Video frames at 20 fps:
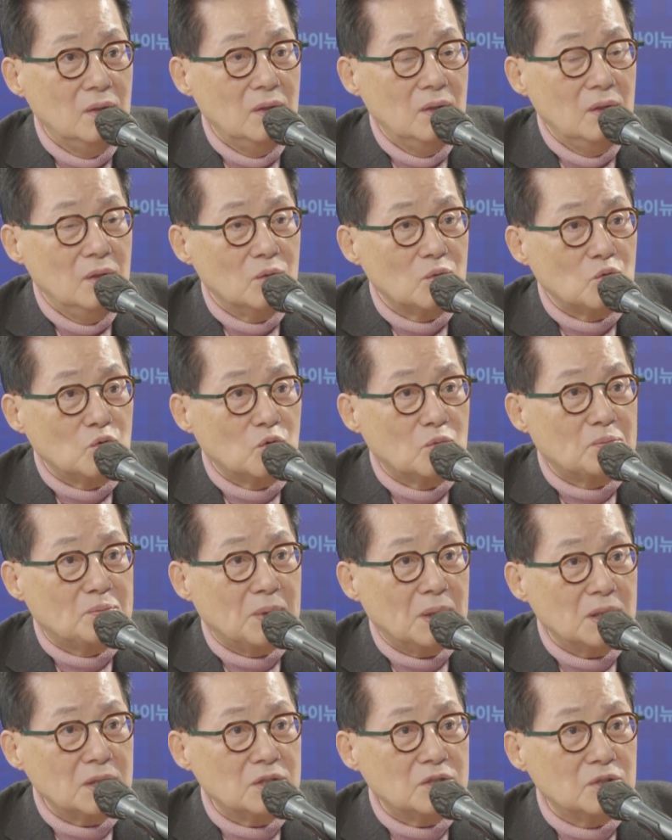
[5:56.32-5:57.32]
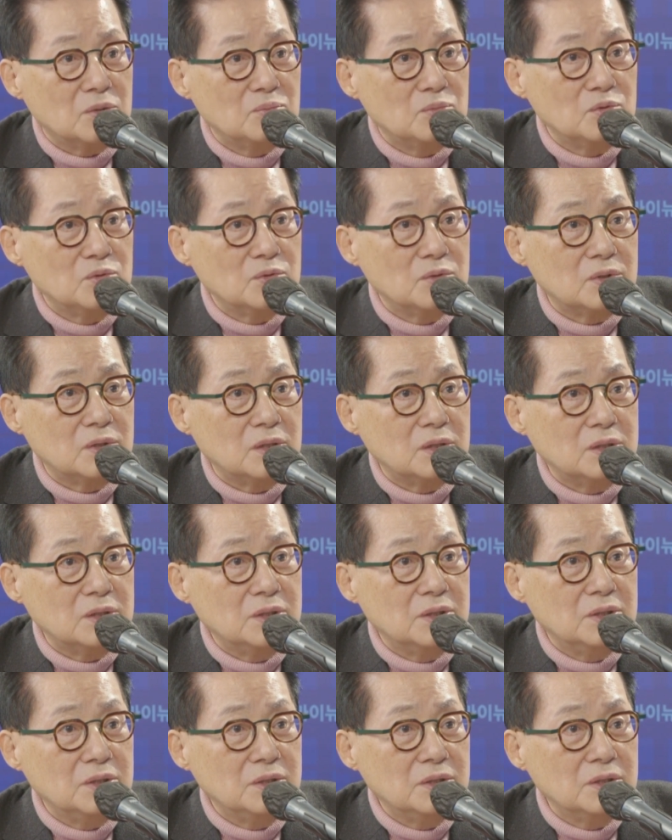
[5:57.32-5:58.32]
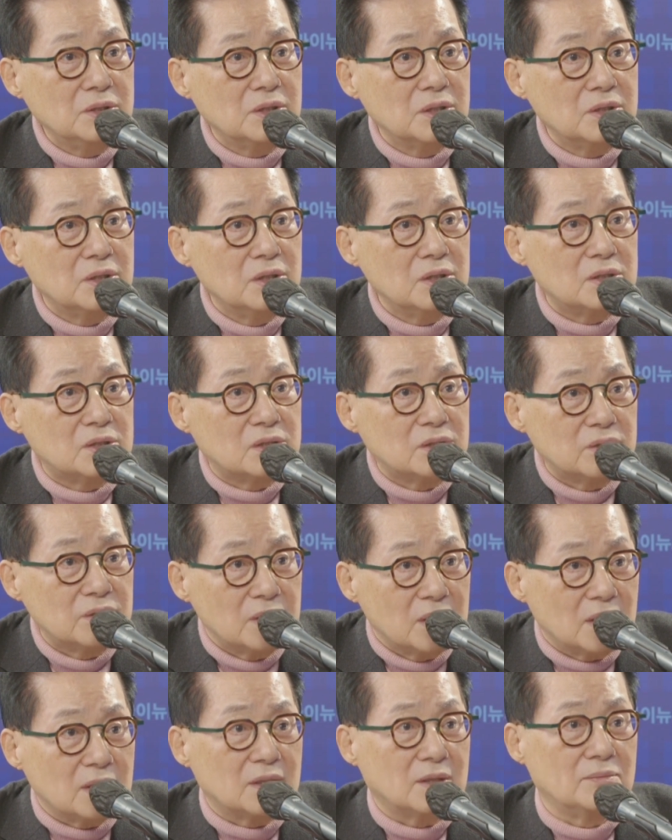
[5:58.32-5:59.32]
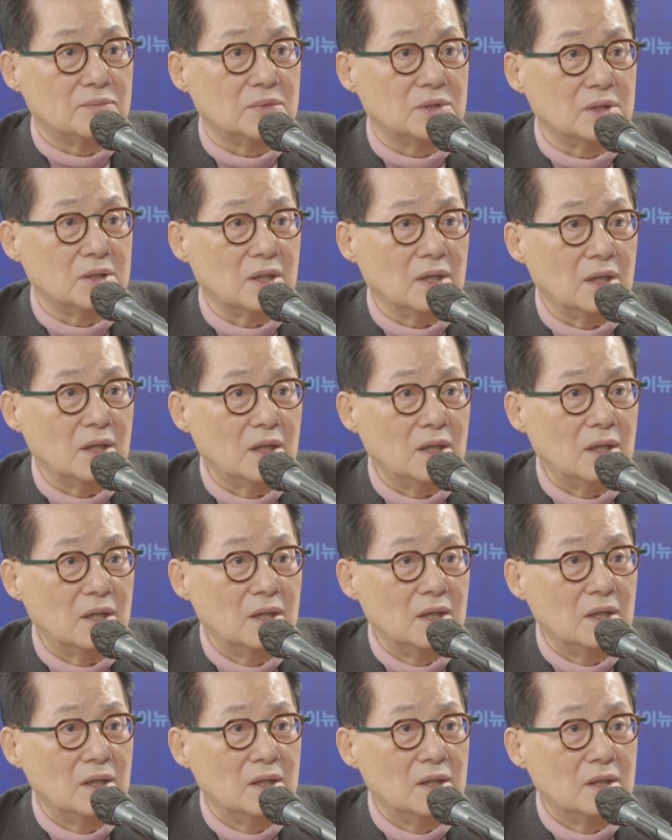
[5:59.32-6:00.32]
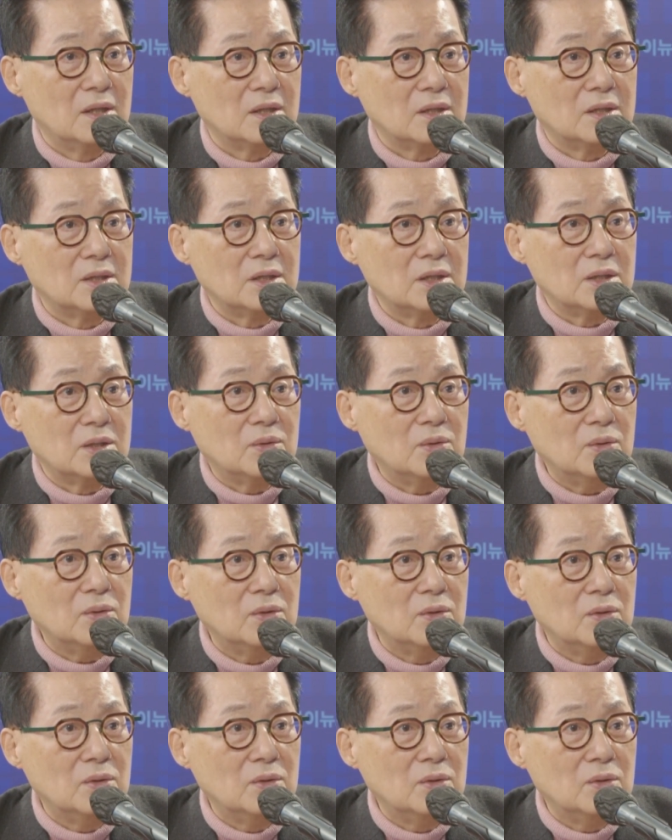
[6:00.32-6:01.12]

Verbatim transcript: 국방 전문가의 의견을 들어야 됩니다. 네. 그리고